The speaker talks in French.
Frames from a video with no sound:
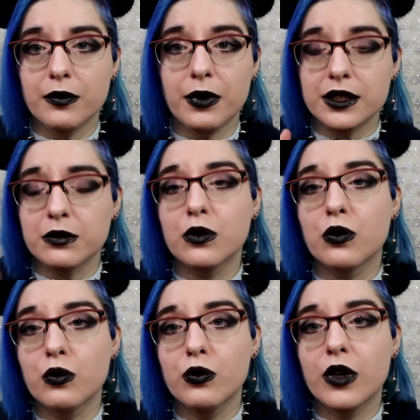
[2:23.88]
par exemple,
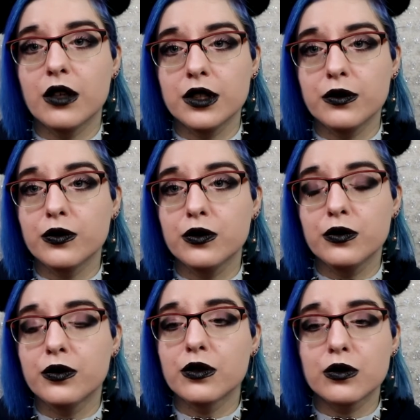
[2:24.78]
qu'on le voit au niveau
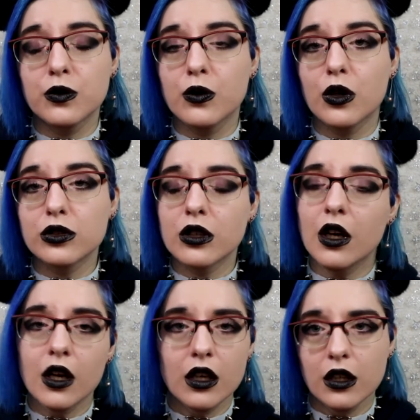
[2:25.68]
du ventre ou autre,
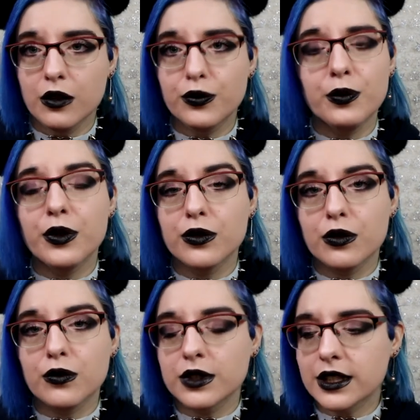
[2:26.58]
faut prendre en
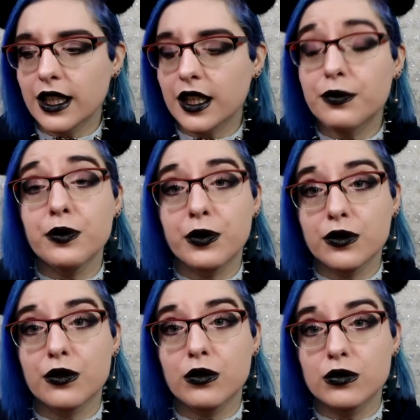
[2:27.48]
compte ça et il faut
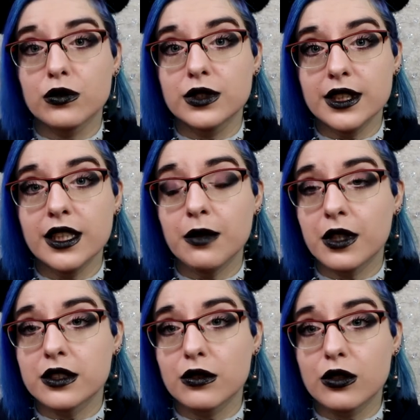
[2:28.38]
prendre en compte aussi qu'il me
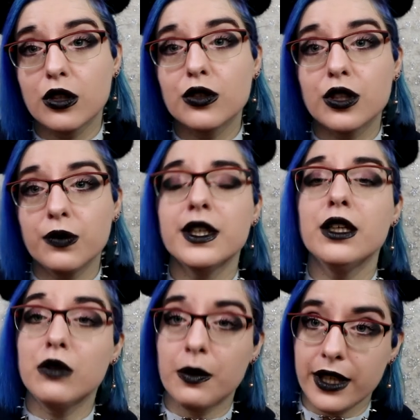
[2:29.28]
reste encore 9
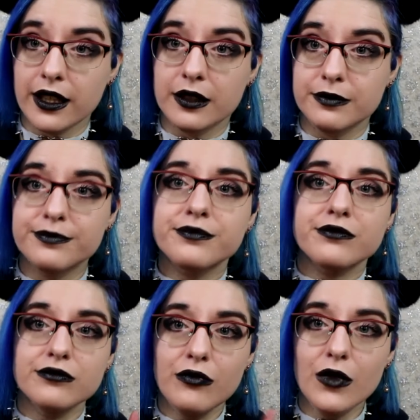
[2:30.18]
kilos à perdre.
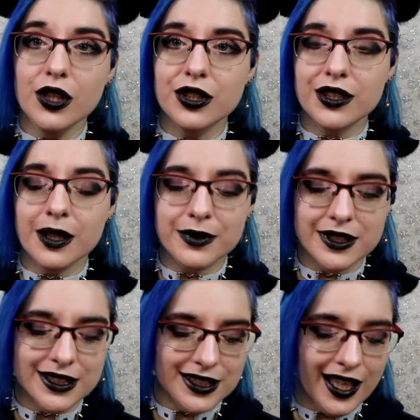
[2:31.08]
Je tiens à me
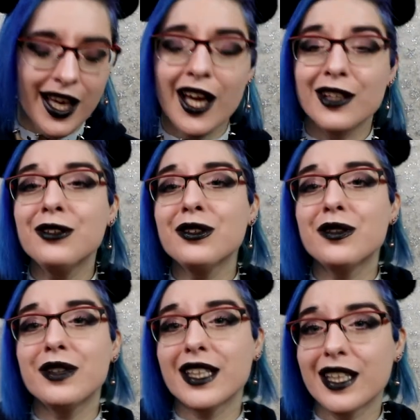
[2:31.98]
Donc
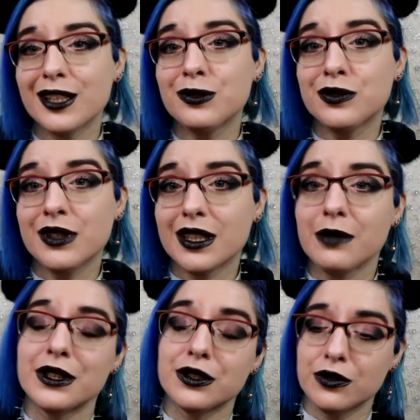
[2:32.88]
on va attaquer tout de suite, hein,
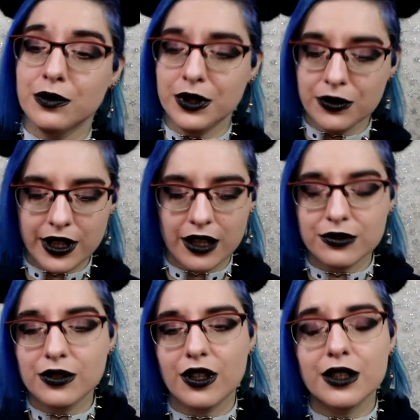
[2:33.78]
parce que 2 minutes
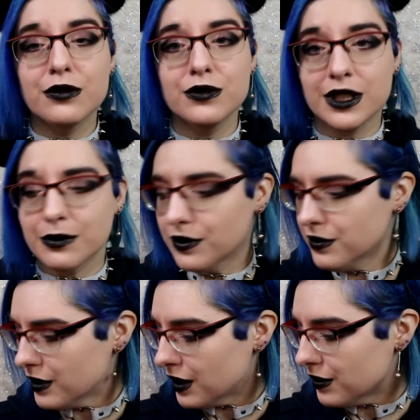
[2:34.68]
40 d'intro, c'est
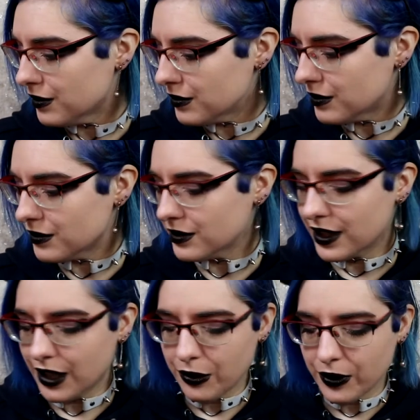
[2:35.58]
bon, hein, on
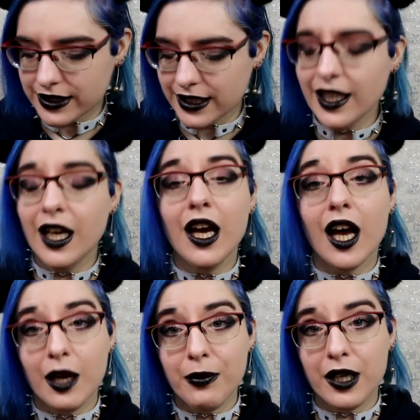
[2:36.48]
en a eu assez.
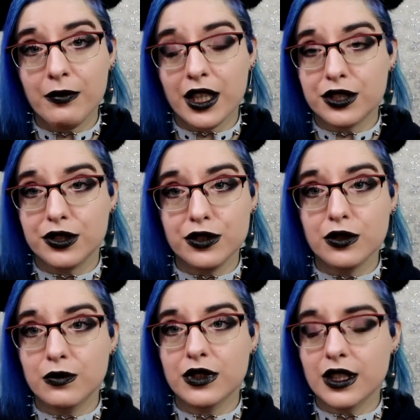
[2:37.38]
Après Primark, je vais juste
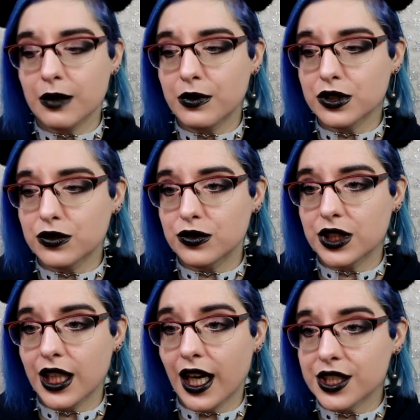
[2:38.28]
te montrer d'abord ce que
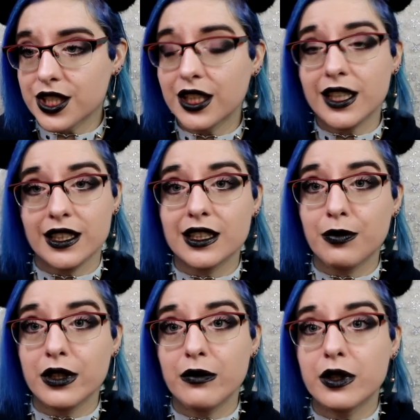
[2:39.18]
j'ai acheté qui n'était
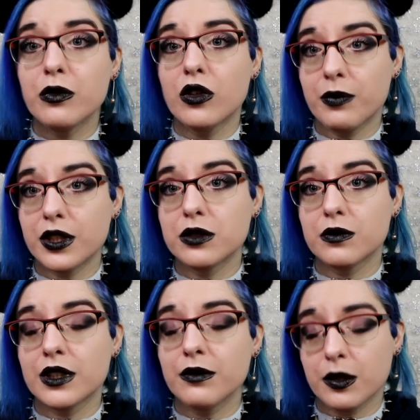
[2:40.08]
pas des vêtements, après je te
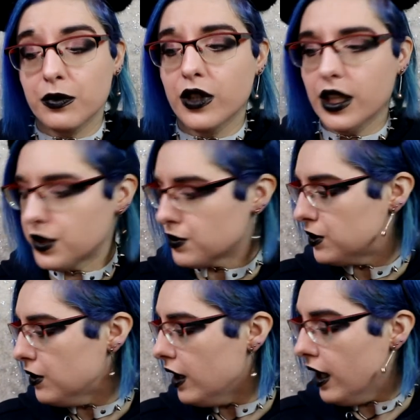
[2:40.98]
montre les vêtements et les
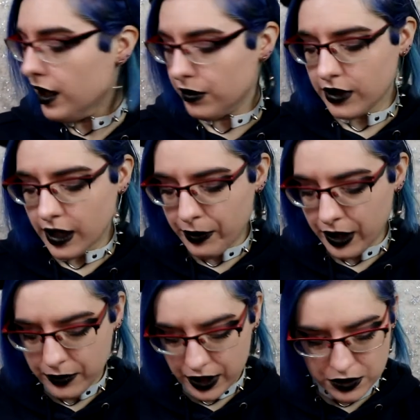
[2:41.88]
chaussures. Donc
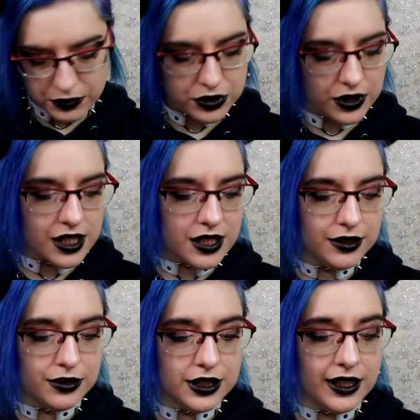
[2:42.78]
après marque. je me suis acheté
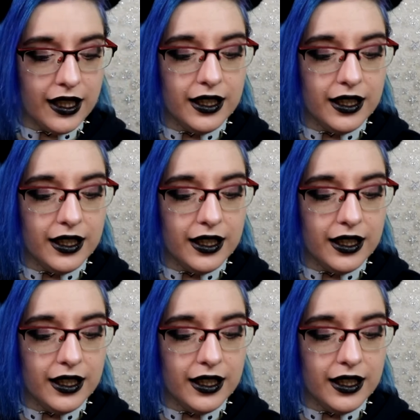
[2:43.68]
ceci à